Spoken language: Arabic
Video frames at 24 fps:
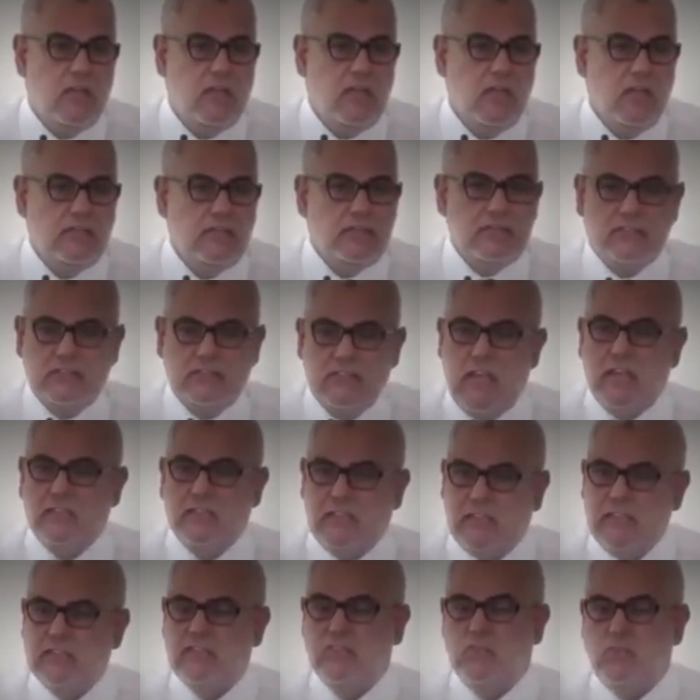ديك الساعات
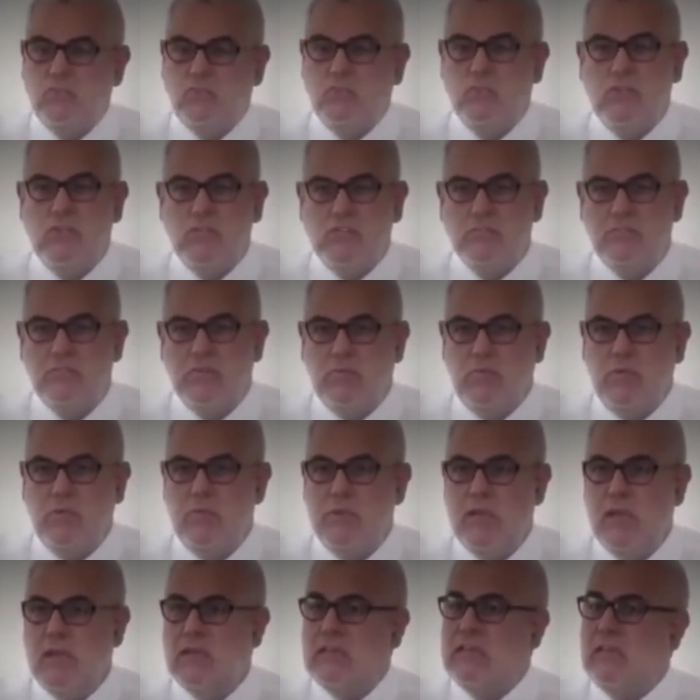كيصوتوا الناس 100%
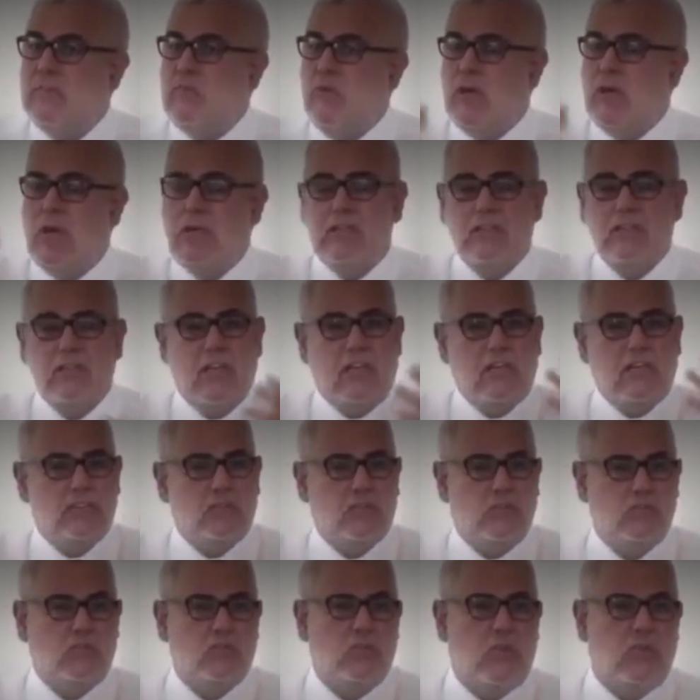الديمقراطيه
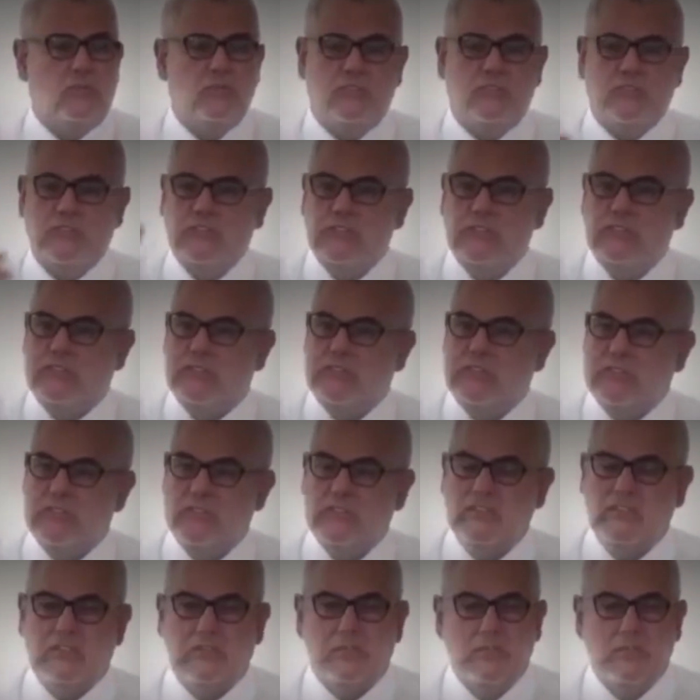كيصوتوا 50 60